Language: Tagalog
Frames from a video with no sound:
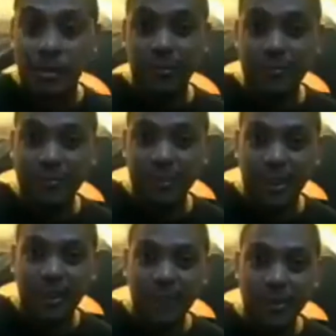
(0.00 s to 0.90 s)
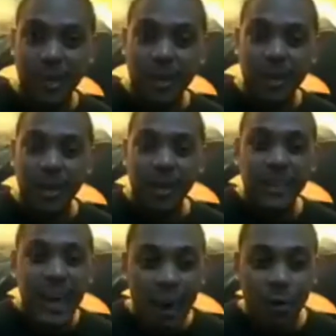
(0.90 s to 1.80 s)
katawan mo. No?
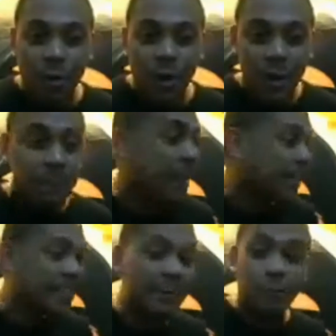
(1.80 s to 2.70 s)
Now,